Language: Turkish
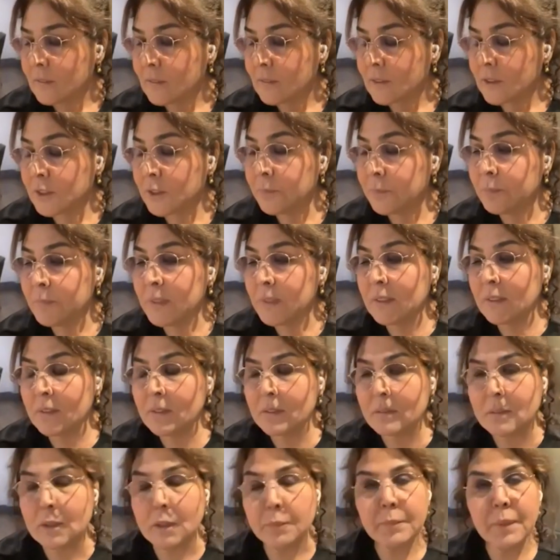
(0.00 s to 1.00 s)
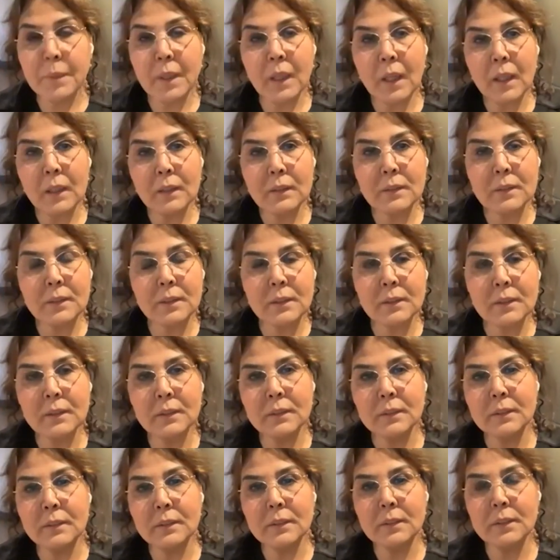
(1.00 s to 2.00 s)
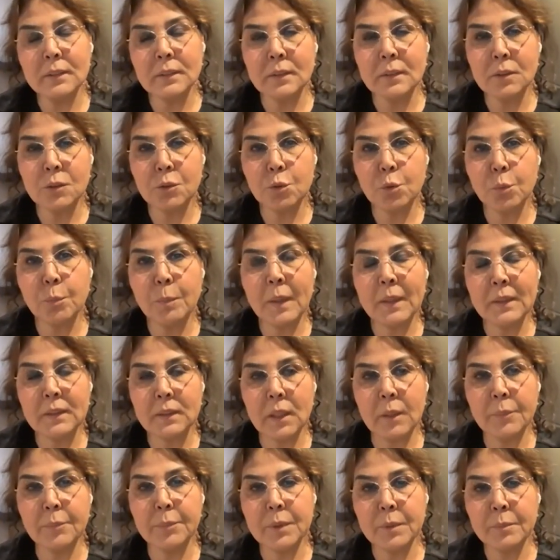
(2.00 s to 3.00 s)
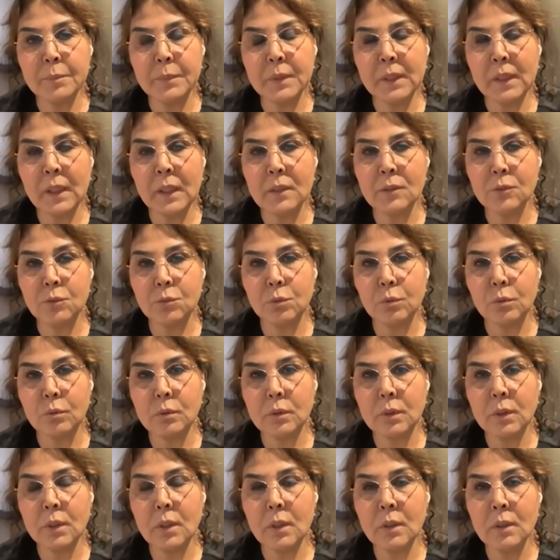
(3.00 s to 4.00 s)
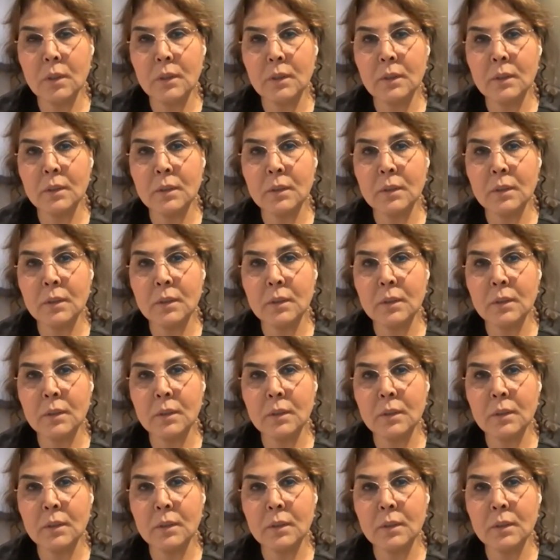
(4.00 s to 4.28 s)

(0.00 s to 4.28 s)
Şimdi tabii 6 Şubat depreminden sonra